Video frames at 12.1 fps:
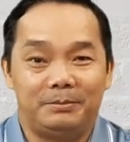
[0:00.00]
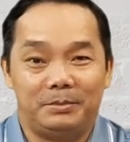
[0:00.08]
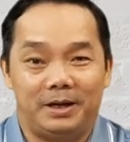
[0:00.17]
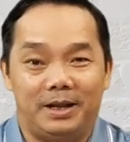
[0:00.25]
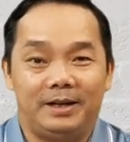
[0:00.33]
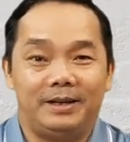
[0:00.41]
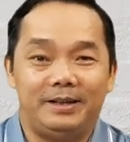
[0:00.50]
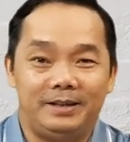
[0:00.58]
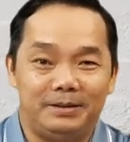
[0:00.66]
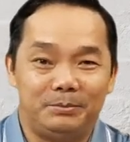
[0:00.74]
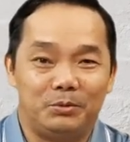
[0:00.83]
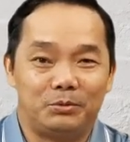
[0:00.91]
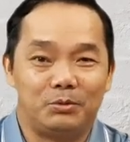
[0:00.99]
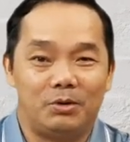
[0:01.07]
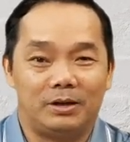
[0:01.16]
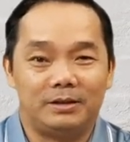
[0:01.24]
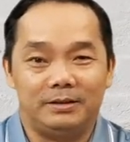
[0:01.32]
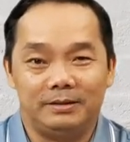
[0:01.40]
mình đã đi được một
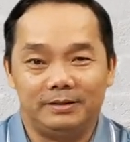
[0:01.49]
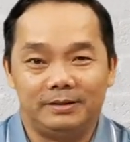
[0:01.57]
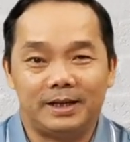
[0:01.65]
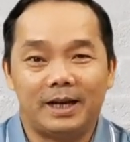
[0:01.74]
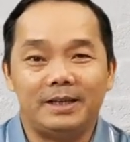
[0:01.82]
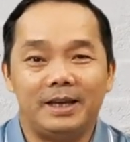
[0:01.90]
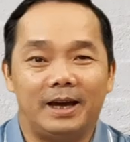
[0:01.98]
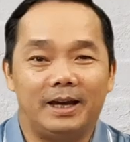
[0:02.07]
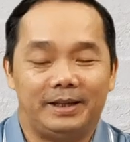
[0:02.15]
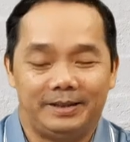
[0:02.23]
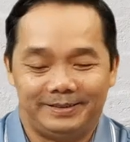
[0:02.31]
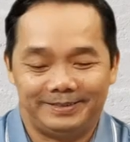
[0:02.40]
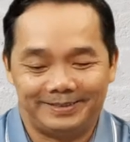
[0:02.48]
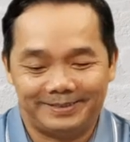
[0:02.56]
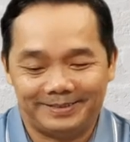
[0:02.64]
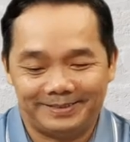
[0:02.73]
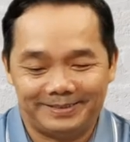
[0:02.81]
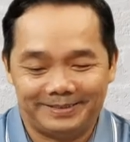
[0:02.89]
đoạn đường khá dài
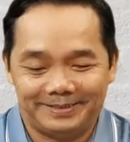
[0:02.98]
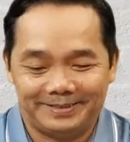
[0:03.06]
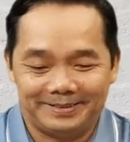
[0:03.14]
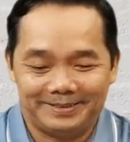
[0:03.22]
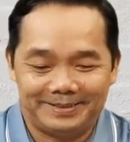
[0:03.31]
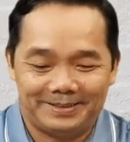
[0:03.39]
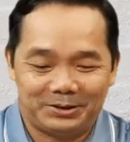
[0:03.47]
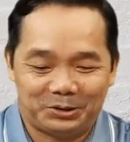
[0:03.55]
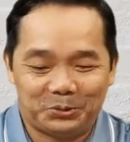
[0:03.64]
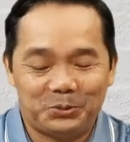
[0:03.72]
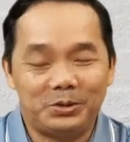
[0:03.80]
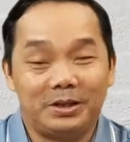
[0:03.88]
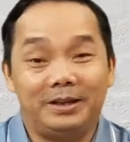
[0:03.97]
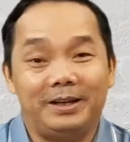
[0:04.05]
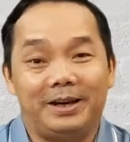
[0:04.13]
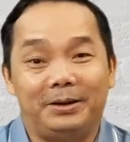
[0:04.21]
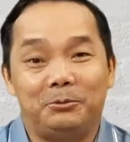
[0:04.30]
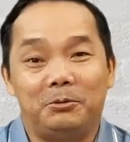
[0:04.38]
suốt những
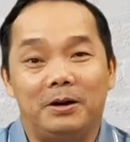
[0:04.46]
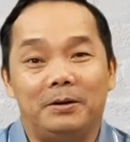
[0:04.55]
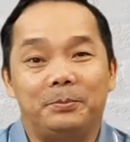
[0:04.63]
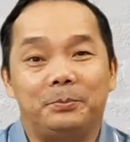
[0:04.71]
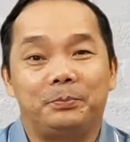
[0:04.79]
ngày qua.